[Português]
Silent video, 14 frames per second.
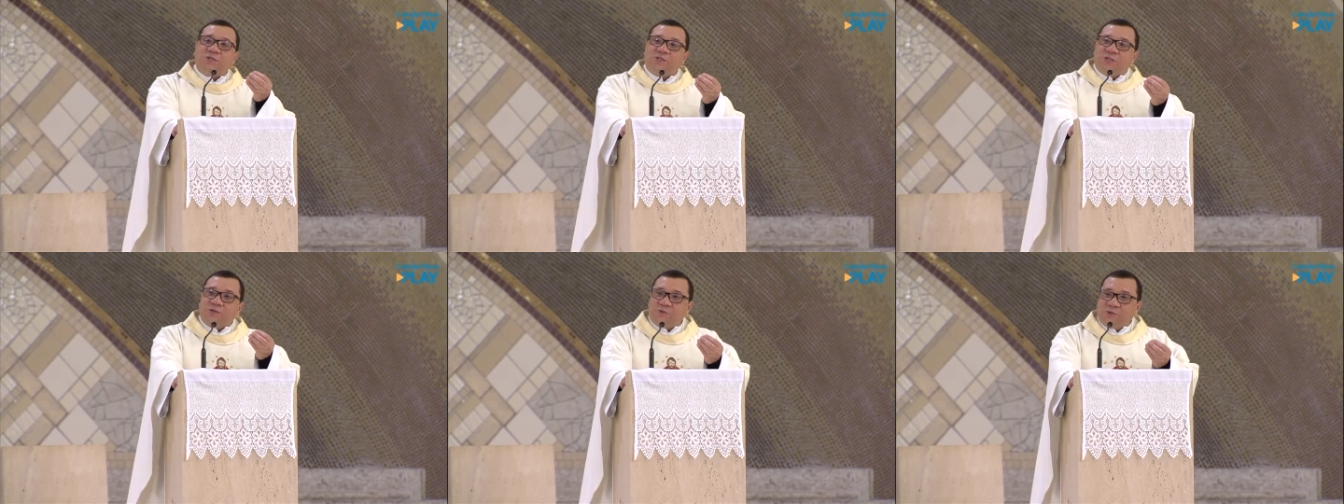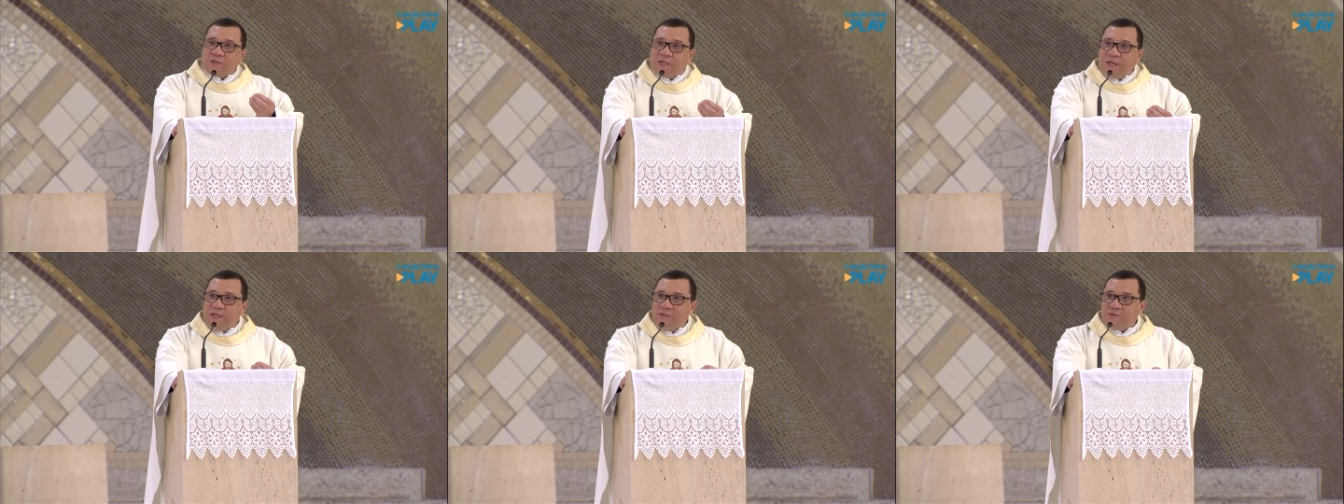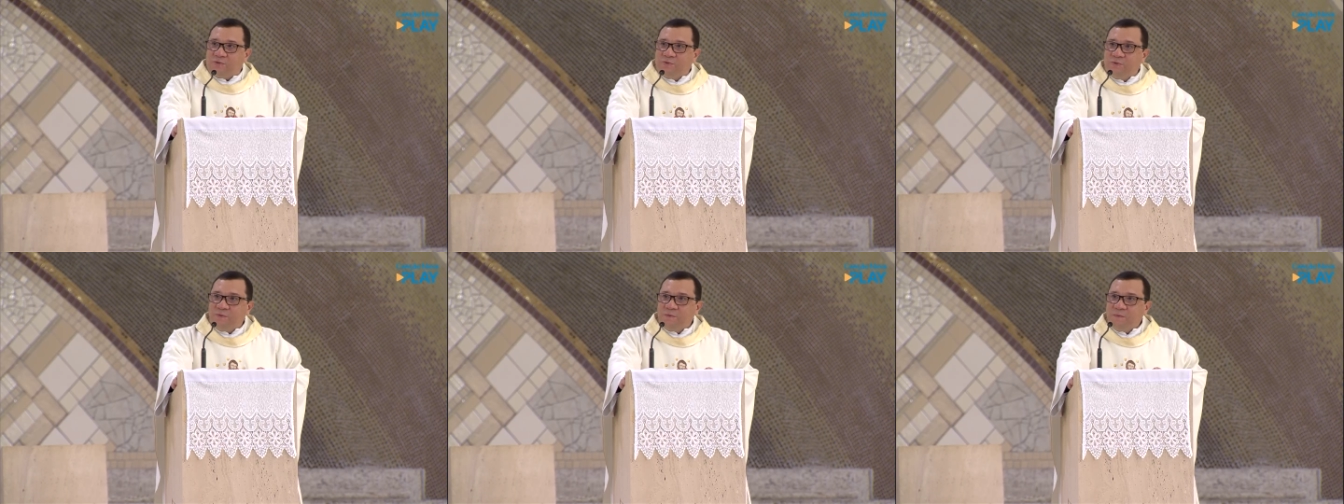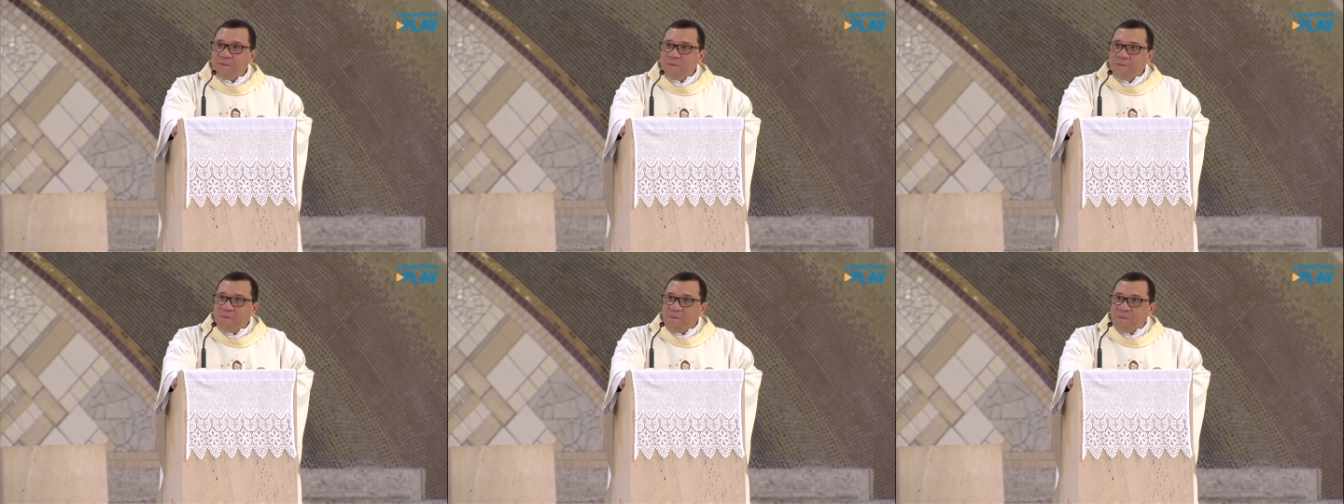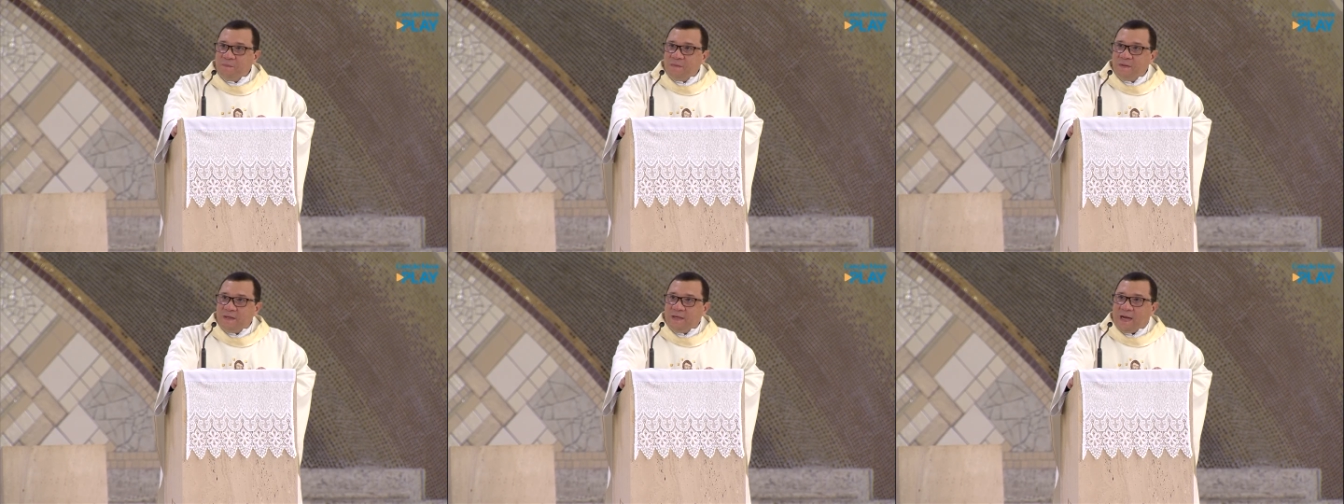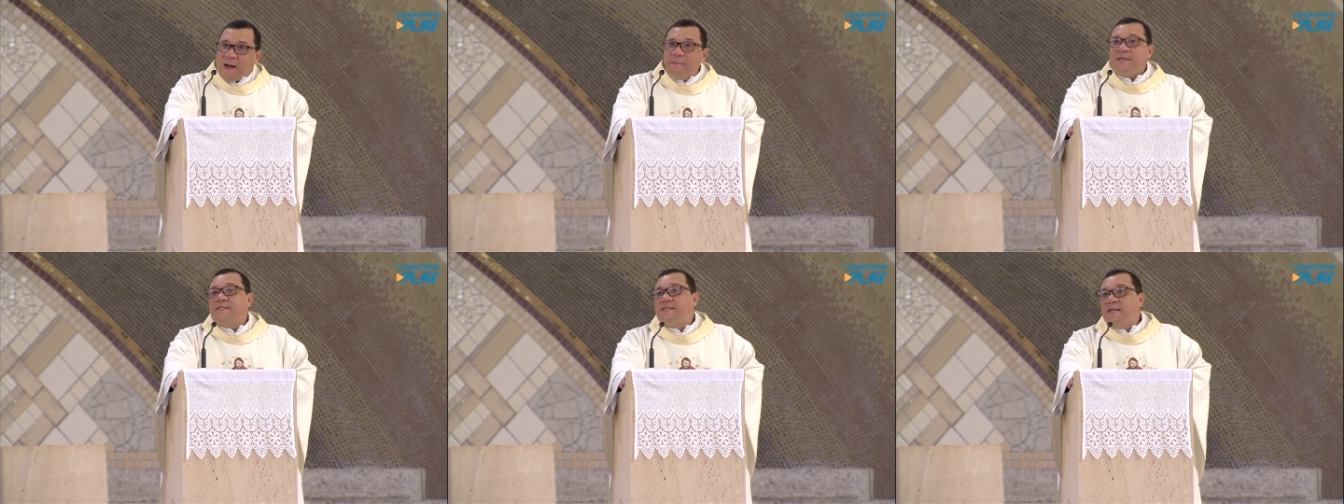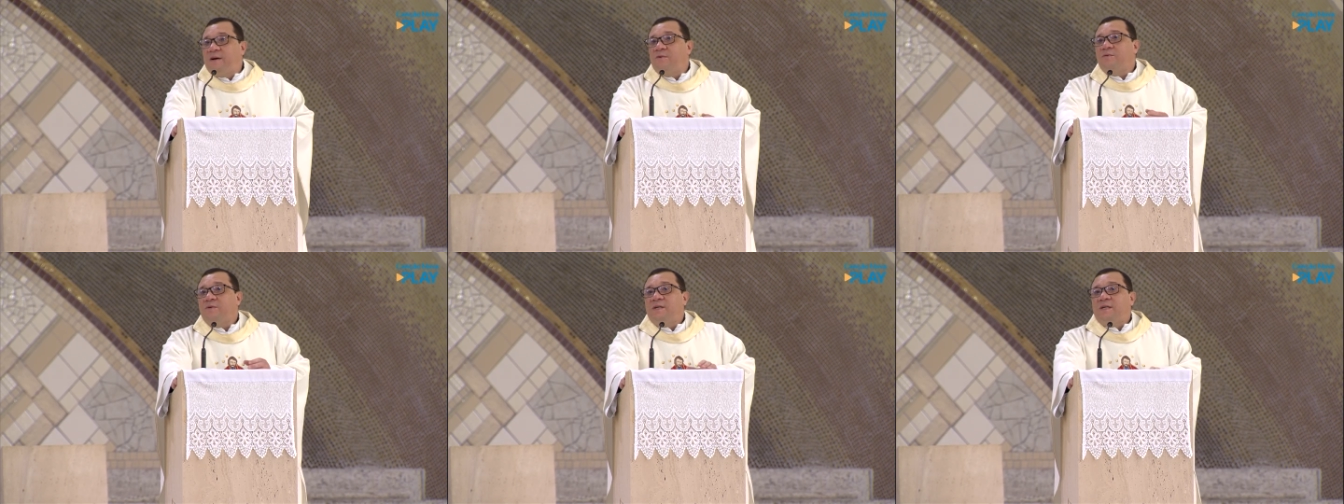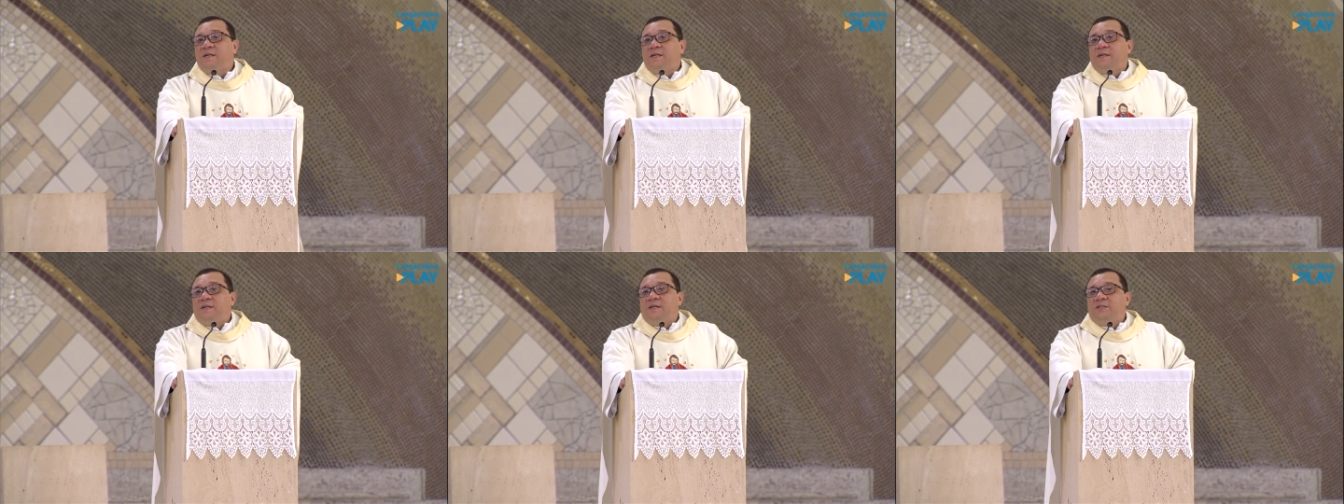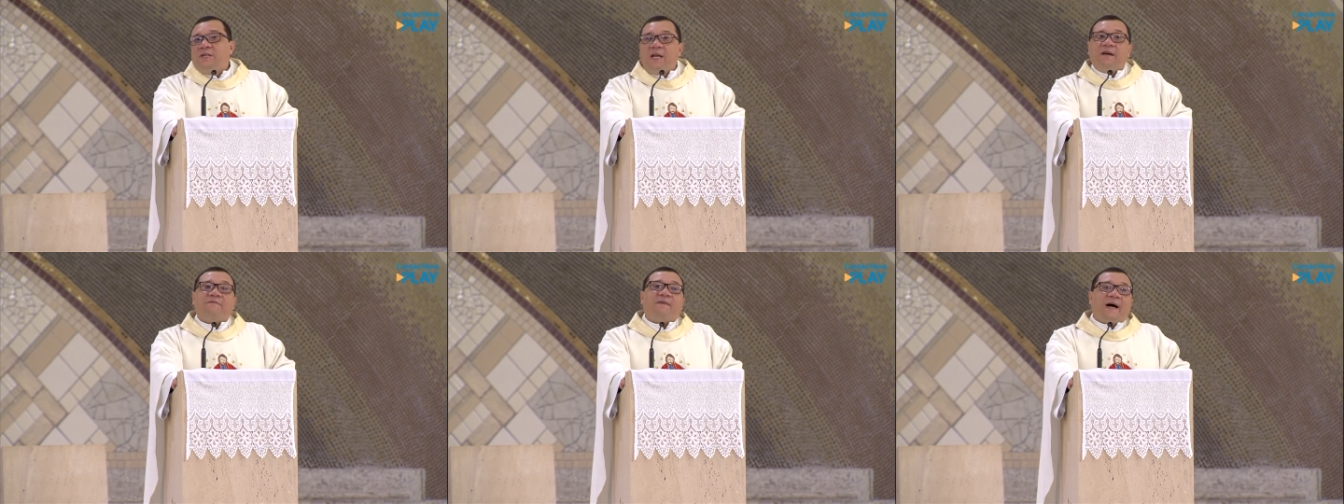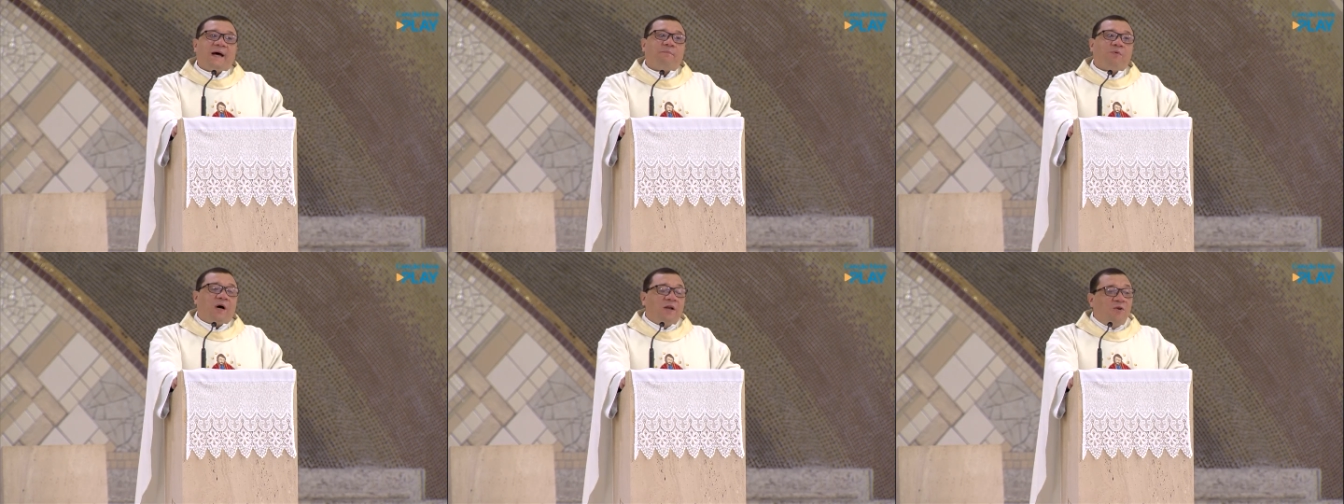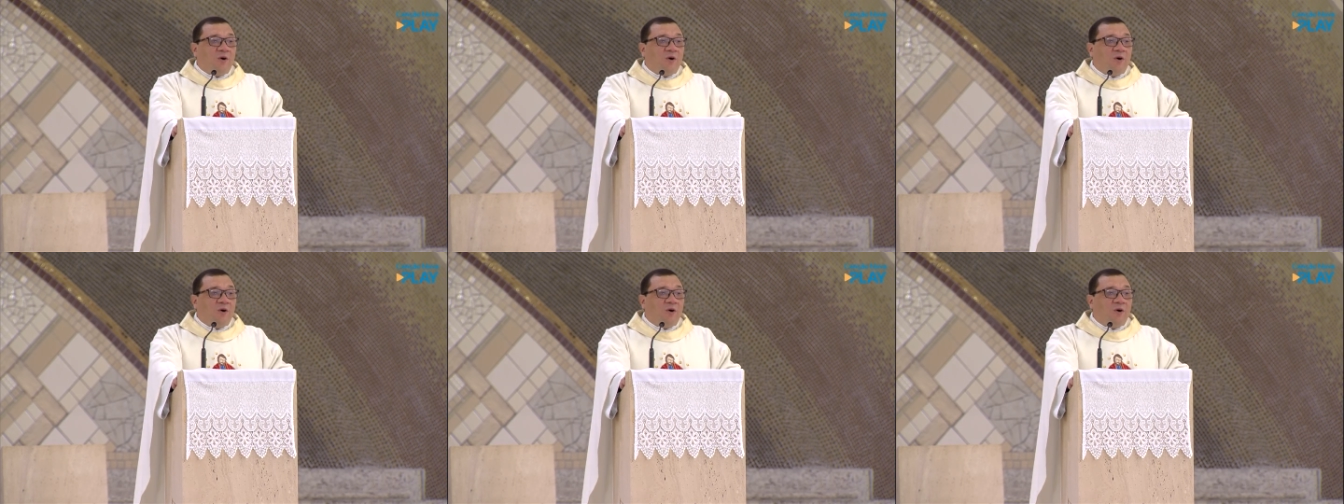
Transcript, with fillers: de Jesus Cristo. A missão de levar a boa